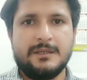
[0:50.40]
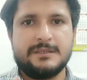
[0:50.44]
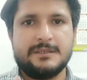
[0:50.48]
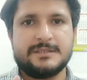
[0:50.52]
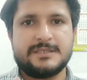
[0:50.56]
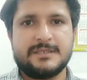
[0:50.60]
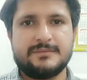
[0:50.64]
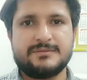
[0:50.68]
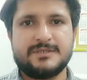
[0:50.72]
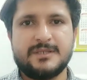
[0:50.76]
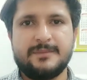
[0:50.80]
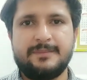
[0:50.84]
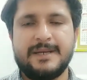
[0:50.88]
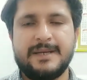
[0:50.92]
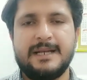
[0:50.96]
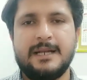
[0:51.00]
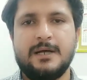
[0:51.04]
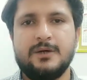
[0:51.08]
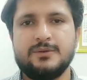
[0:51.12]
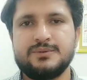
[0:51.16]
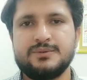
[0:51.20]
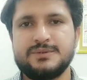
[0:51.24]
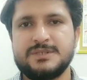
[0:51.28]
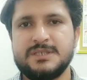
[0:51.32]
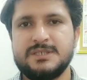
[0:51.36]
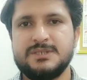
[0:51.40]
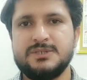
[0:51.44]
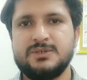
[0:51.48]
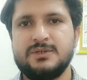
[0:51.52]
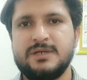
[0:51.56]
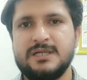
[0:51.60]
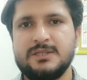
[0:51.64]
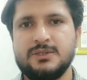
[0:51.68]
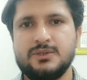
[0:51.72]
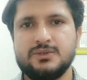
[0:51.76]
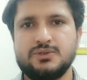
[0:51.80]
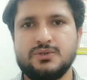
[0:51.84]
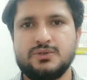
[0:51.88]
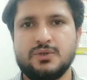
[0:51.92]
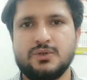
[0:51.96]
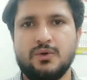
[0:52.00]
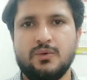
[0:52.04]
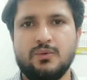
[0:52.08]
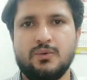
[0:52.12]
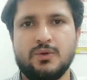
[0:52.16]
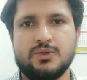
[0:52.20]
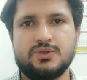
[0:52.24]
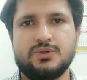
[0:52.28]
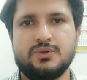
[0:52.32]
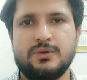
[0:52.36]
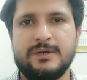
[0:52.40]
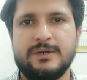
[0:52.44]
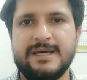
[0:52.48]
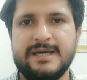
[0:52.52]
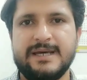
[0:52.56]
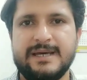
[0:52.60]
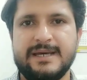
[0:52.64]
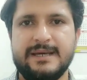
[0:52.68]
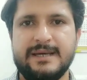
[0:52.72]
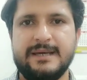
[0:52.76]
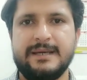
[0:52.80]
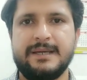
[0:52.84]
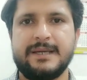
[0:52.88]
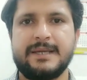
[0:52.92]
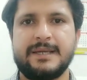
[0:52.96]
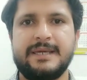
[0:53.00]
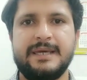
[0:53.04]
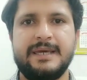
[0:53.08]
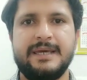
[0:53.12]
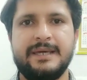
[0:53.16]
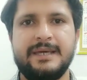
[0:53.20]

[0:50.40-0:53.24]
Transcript: सबसे पहला ऑप्शन जो है दोस्तों वो तो है कि